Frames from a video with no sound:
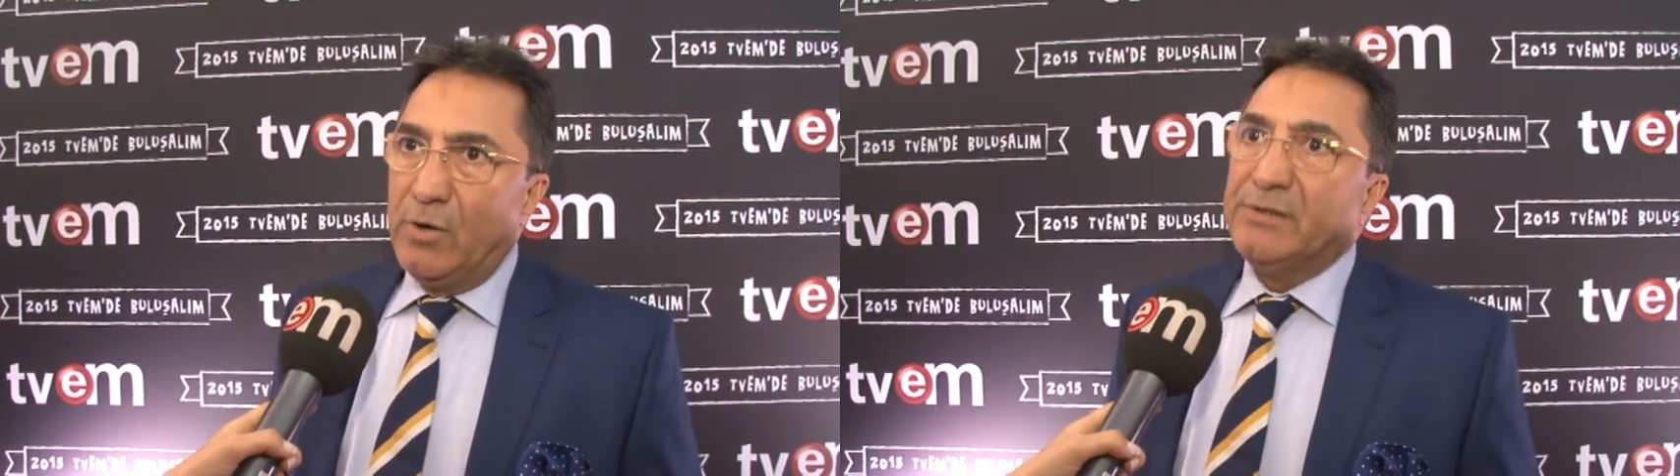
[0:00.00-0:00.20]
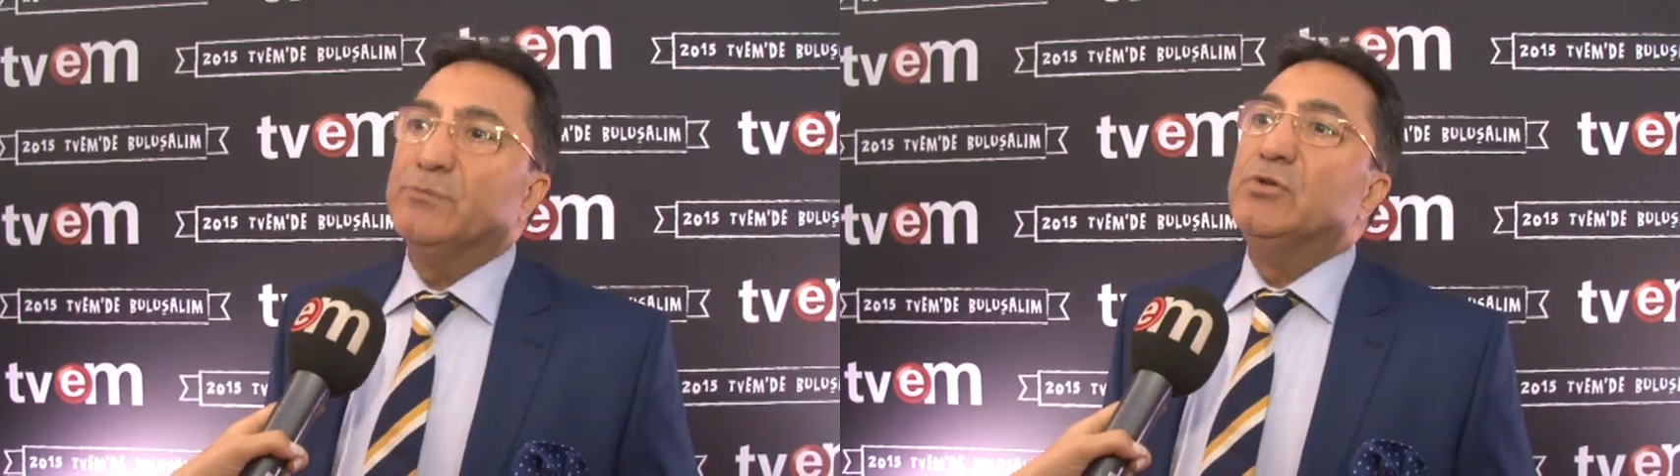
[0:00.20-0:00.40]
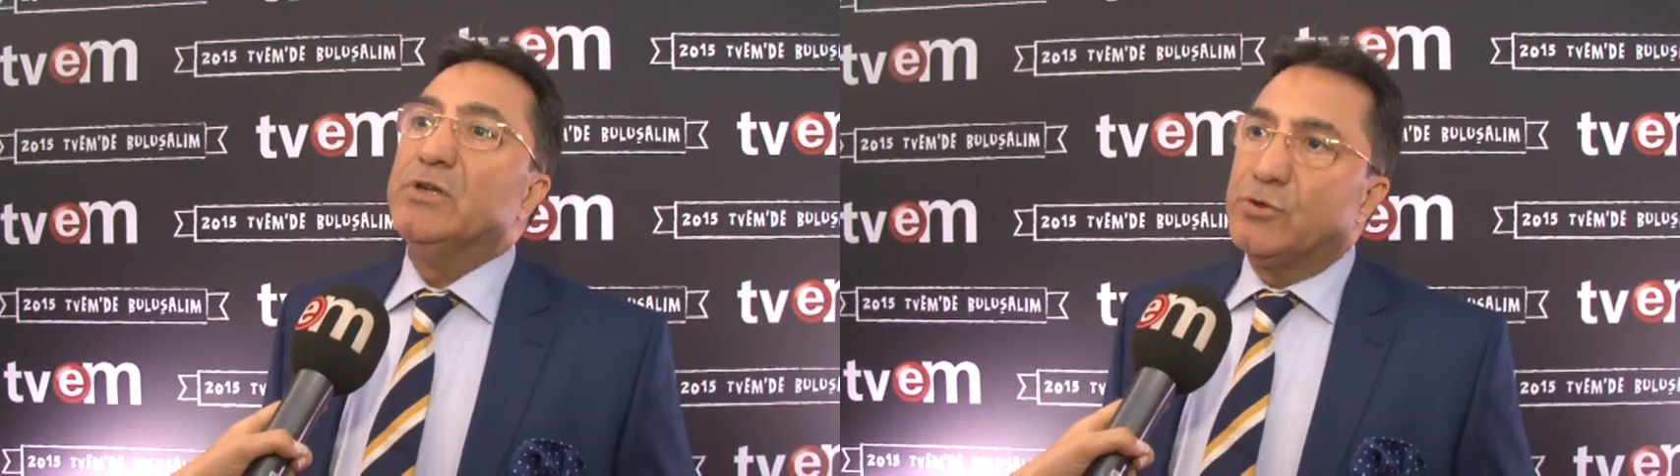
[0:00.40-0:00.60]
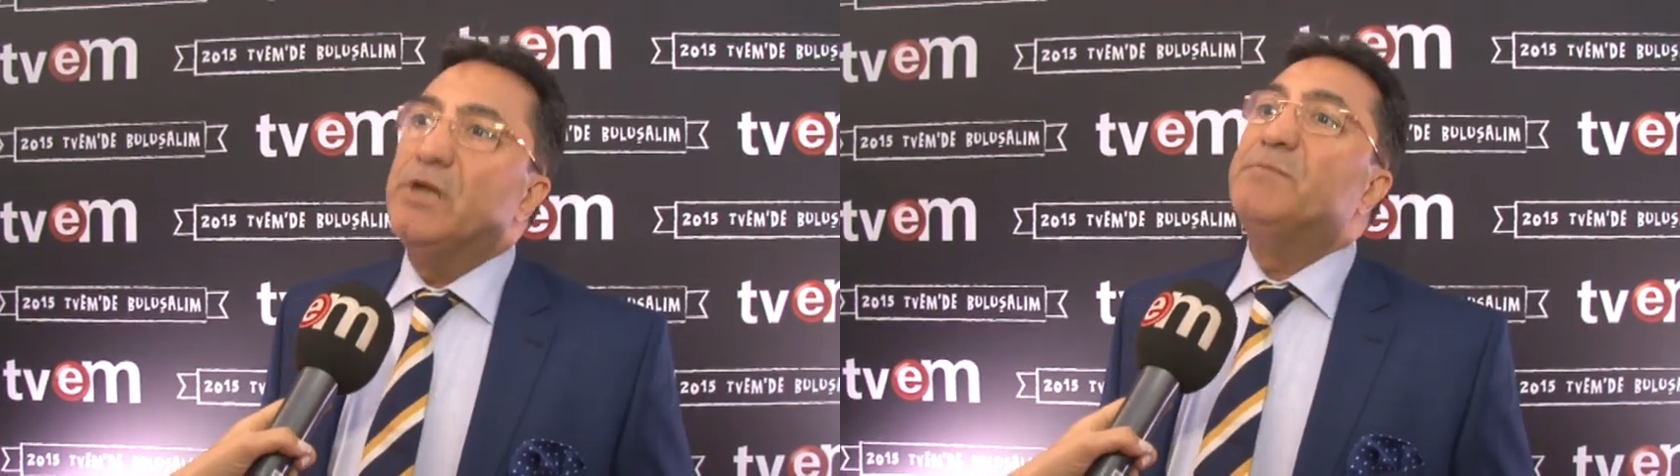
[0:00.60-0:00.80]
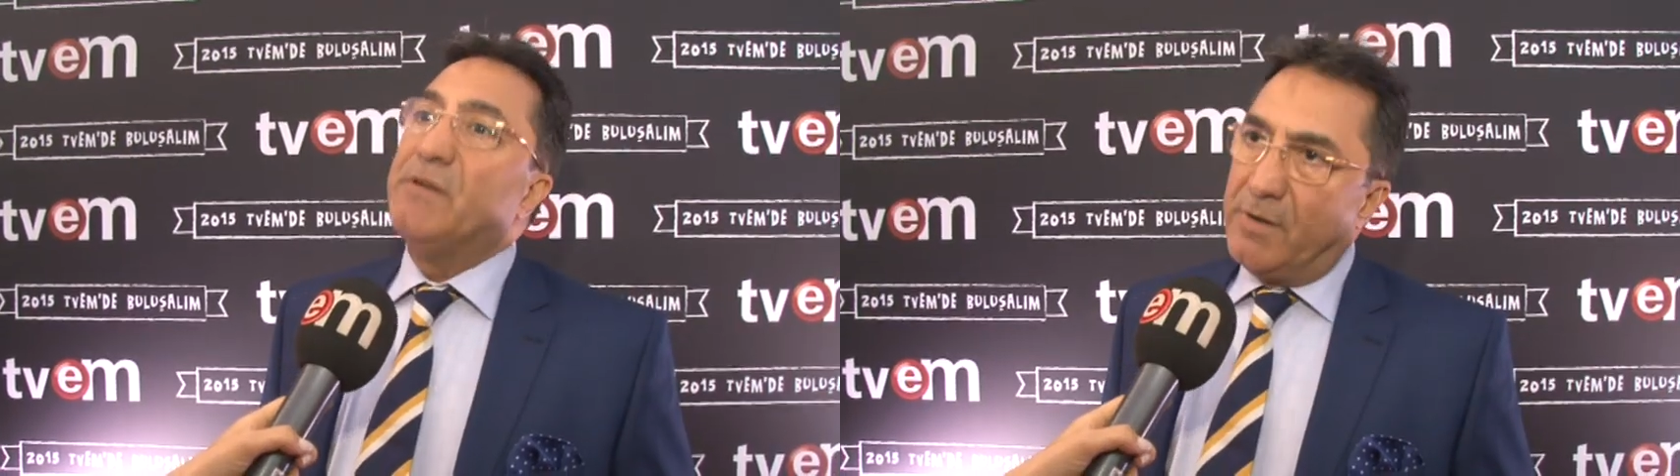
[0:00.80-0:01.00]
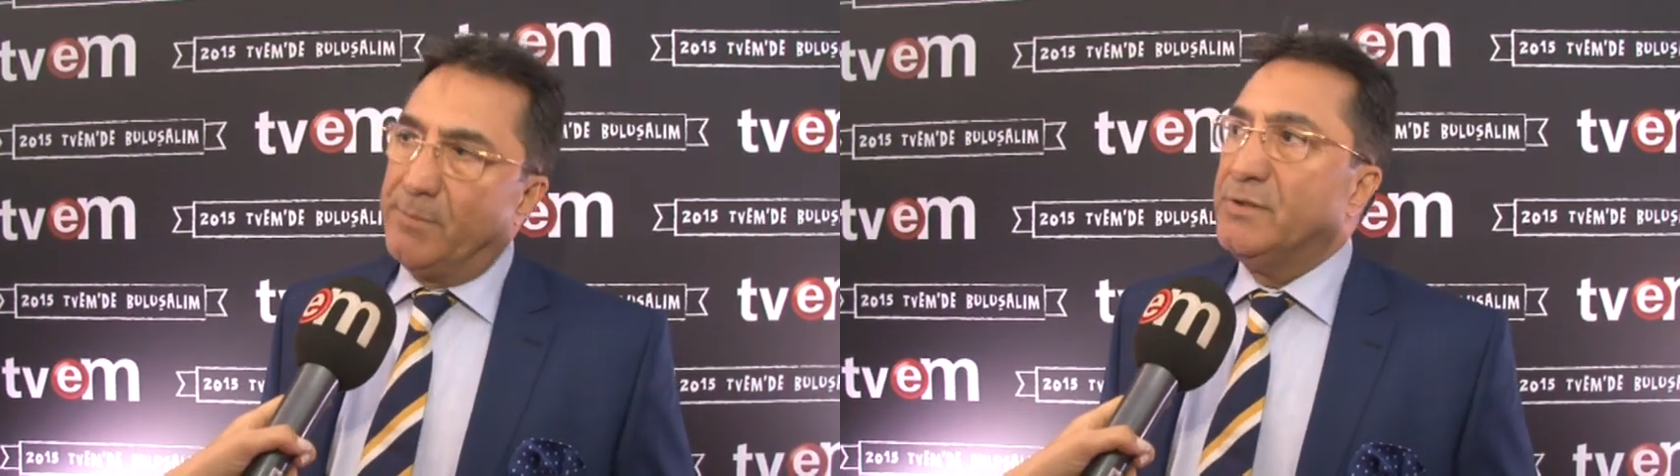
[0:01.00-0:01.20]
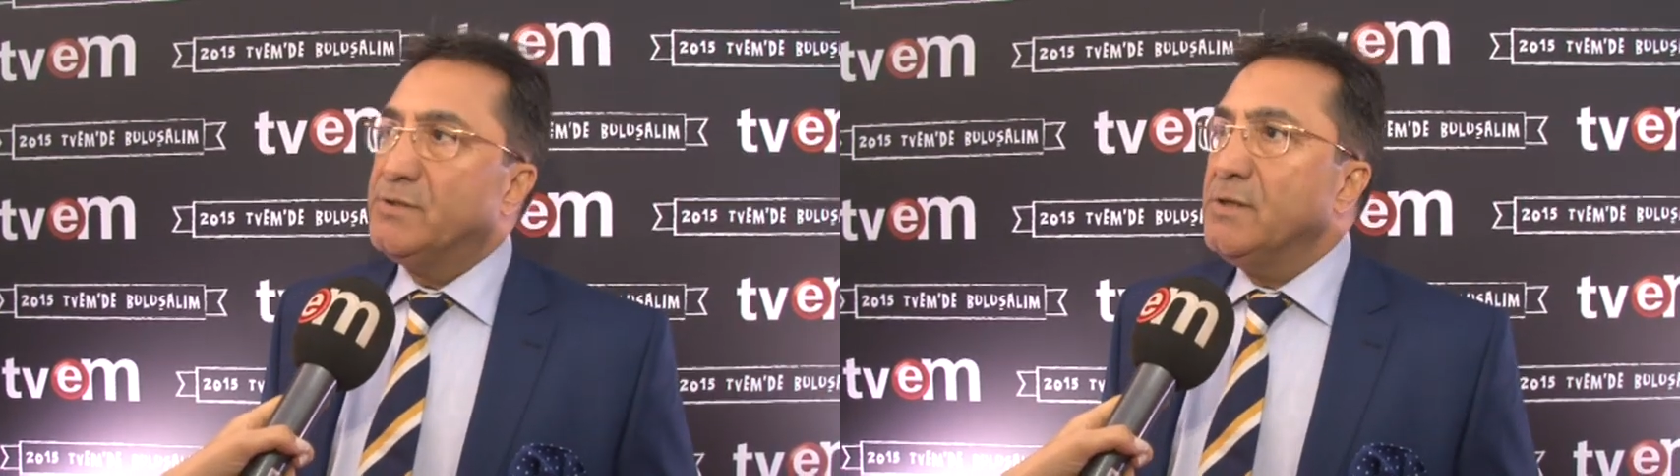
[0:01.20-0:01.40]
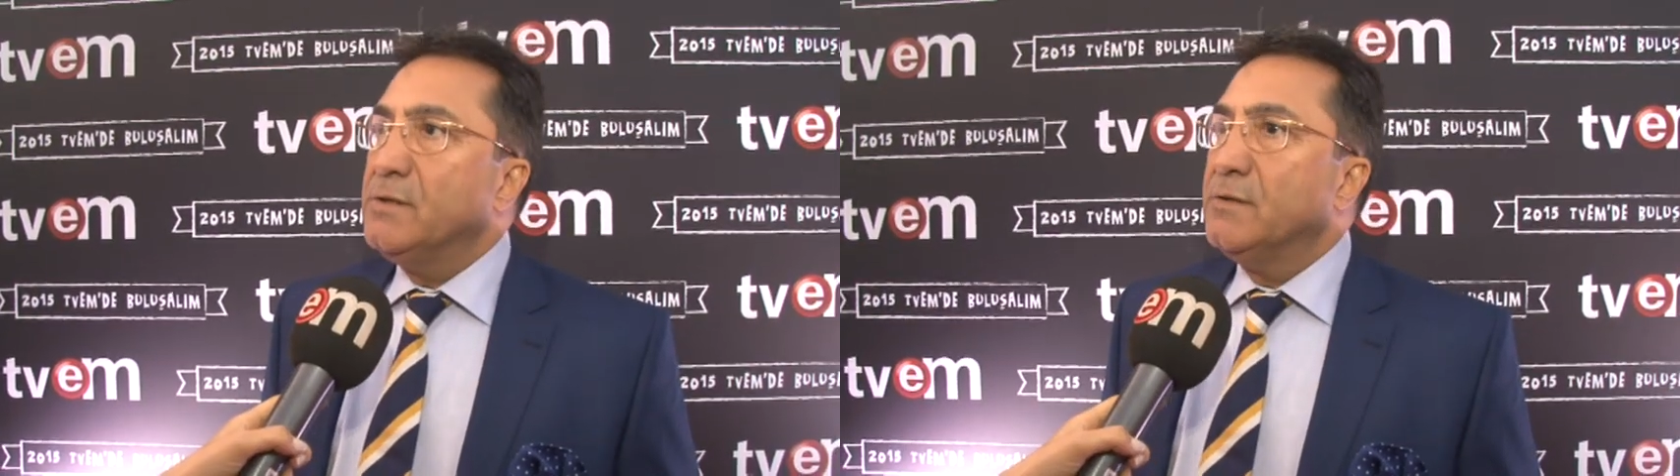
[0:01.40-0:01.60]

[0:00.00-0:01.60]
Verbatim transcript: Artık bundan sonra hep devam edecek.